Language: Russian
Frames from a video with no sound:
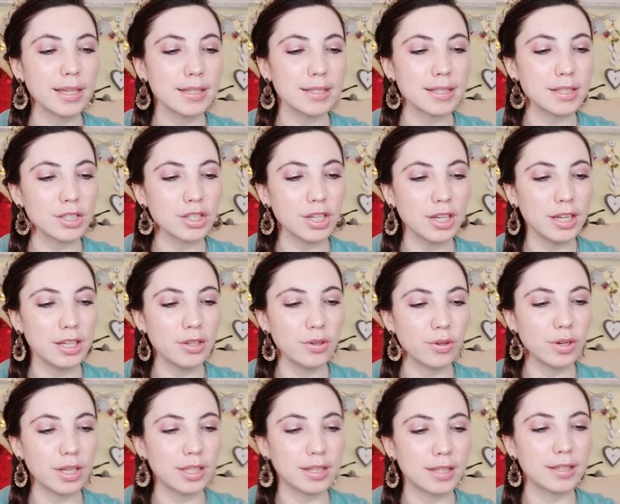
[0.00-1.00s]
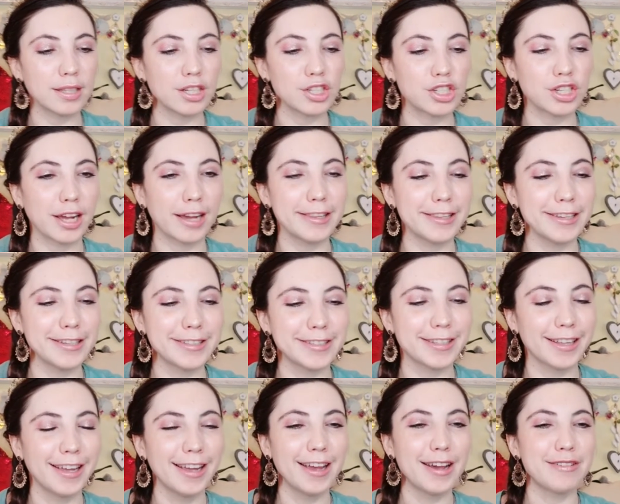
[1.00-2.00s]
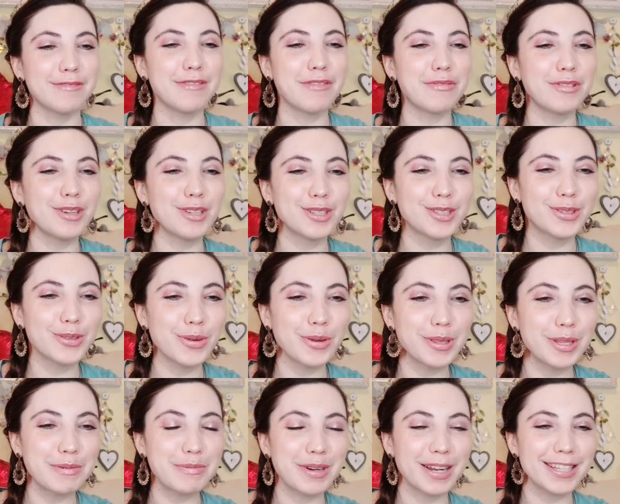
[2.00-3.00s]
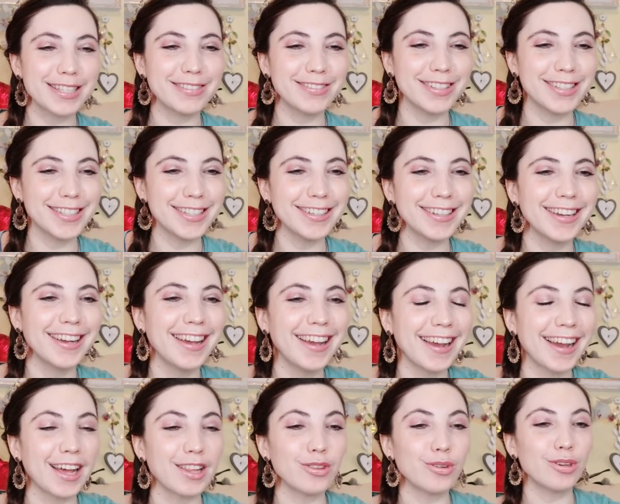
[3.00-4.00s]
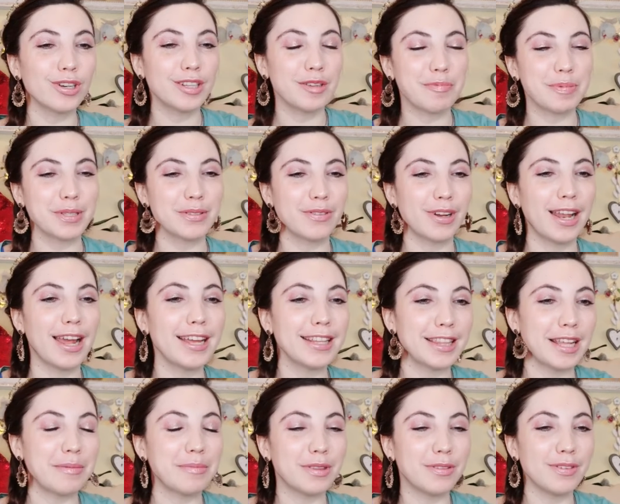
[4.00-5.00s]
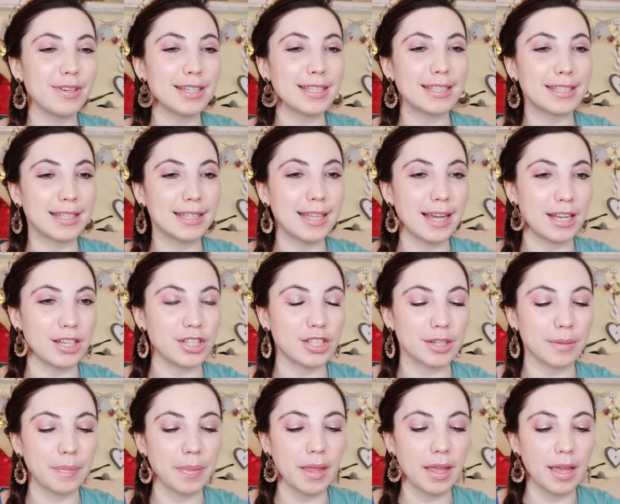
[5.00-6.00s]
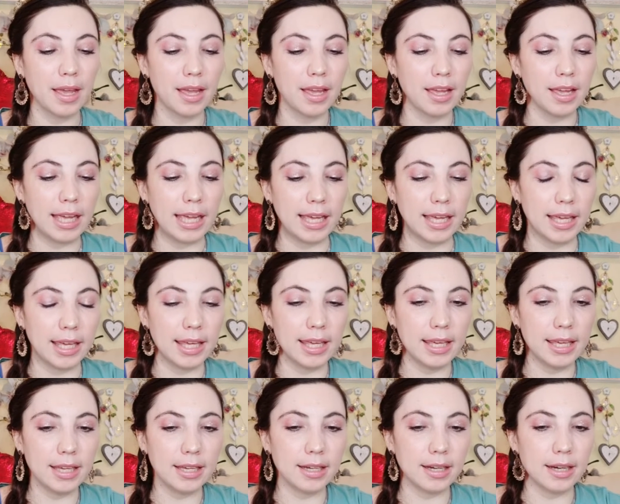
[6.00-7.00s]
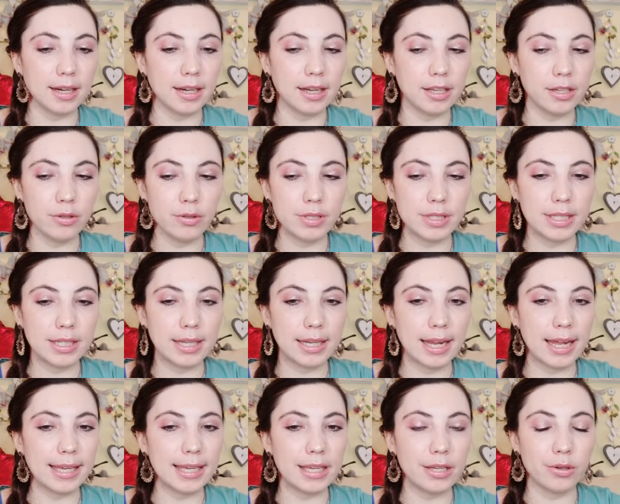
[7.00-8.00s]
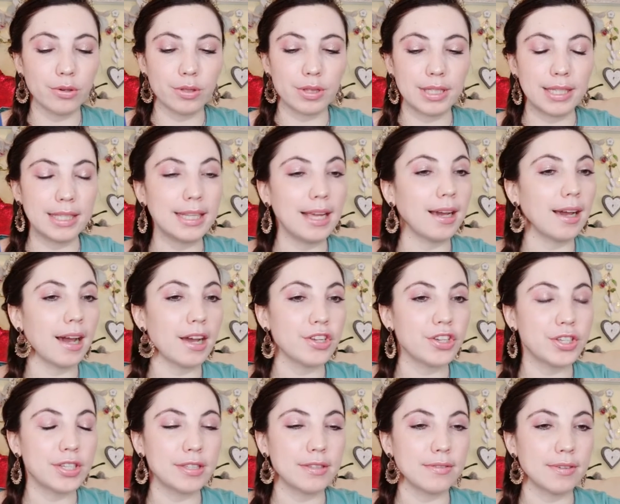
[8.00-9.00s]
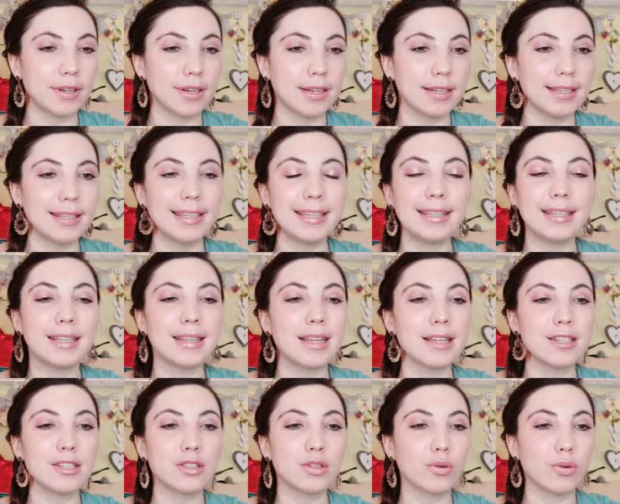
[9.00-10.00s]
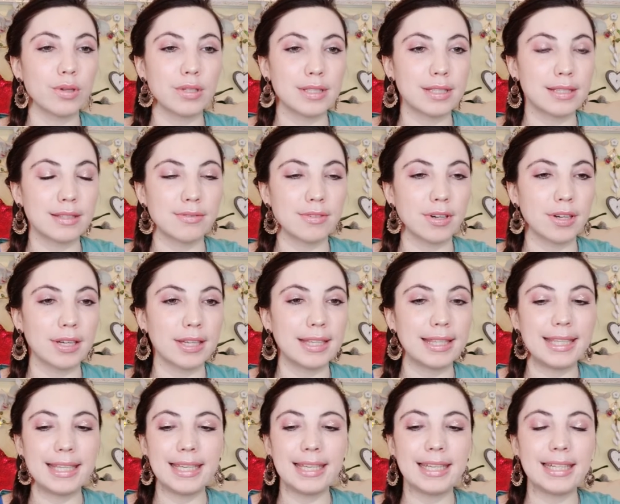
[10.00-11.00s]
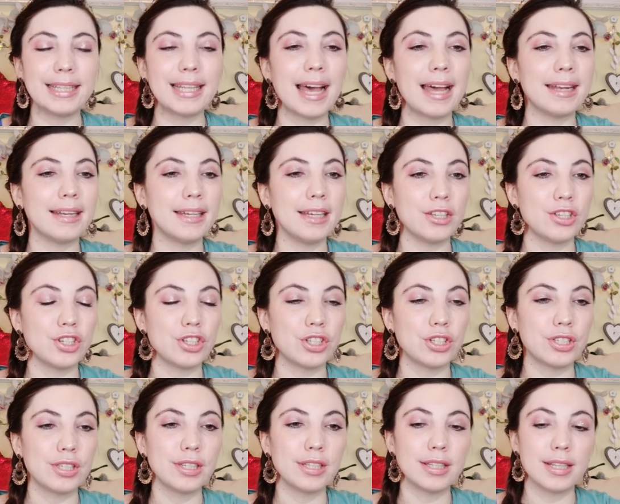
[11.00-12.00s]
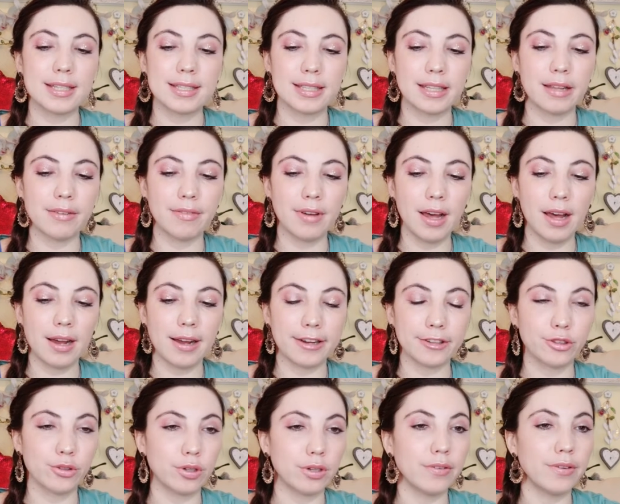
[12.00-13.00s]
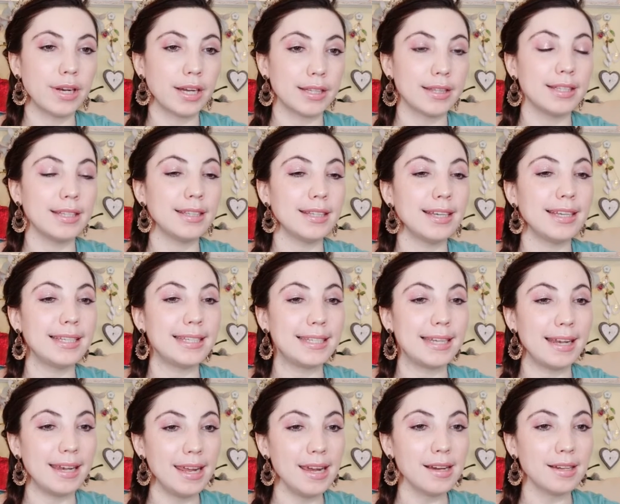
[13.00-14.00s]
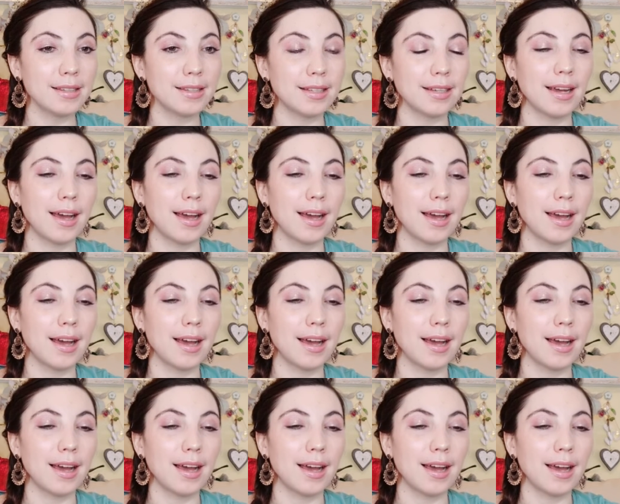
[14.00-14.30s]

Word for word: к сожалению, это наш конец в эволюционном развитии, который не позволяет нам двигаться дальше. И а, люди реагируют не на качество, не на достоинство, не на речь, не на слова, которые говорят, не на интеллект,